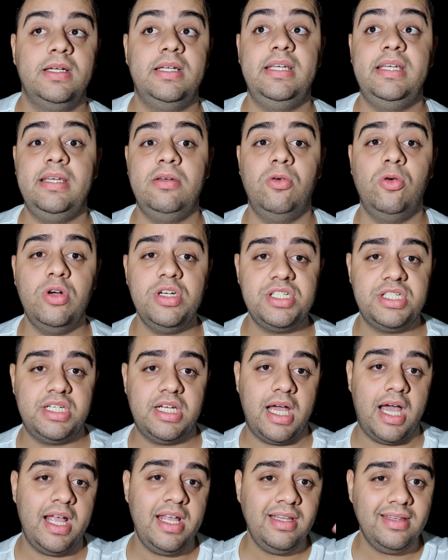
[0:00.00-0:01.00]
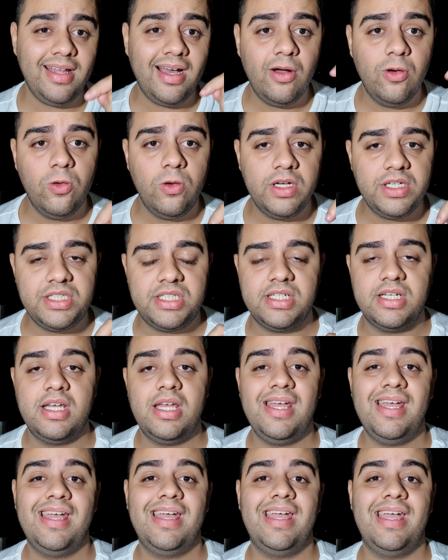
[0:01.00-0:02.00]
E hoje, ainda hoje,
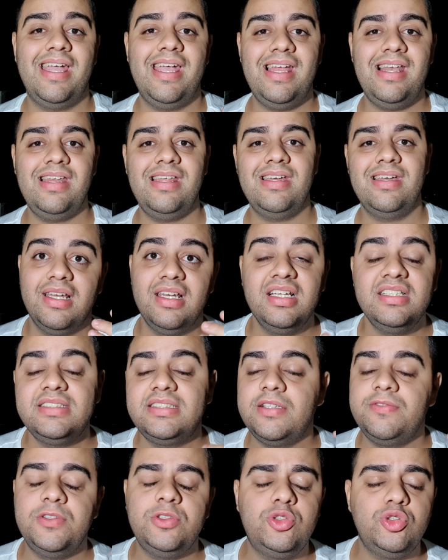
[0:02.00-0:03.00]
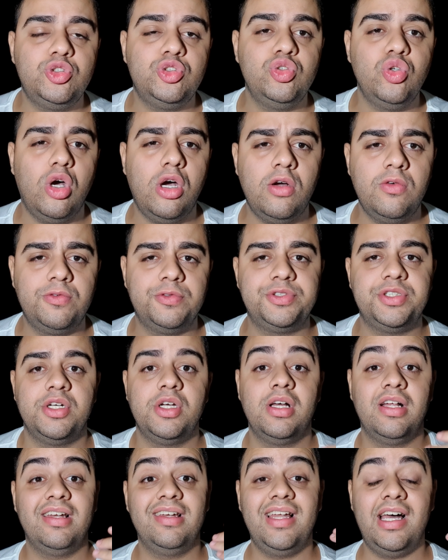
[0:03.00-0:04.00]
ele lança vídeos novos
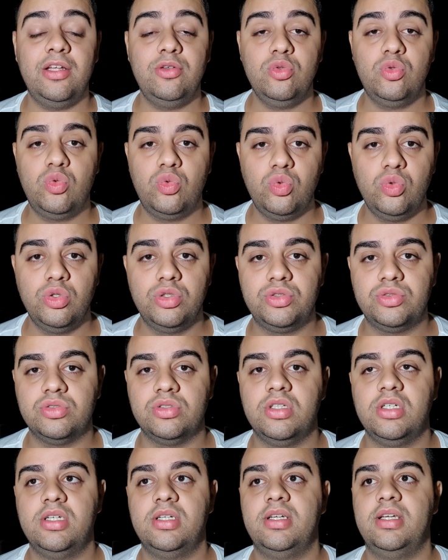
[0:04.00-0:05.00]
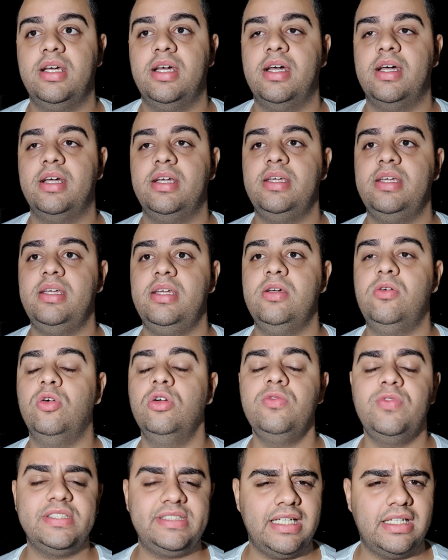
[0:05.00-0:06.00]
lá no curso. Né? E
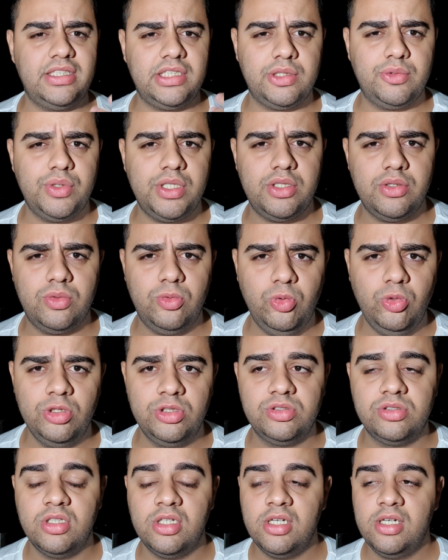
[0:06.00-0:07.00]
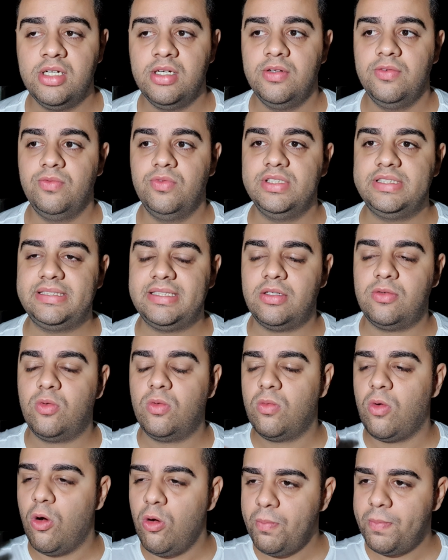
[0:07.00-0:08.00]
quando você adquire o curso, você
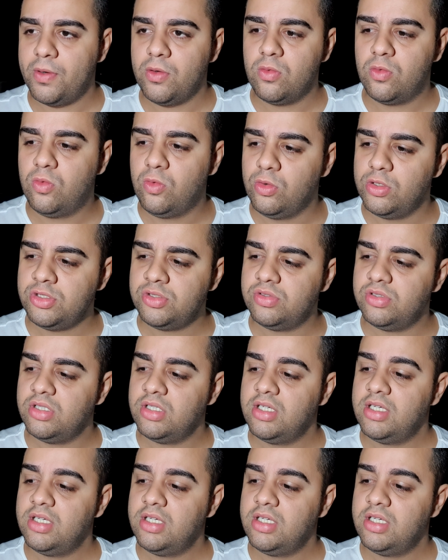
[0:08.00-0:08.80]
compra o curso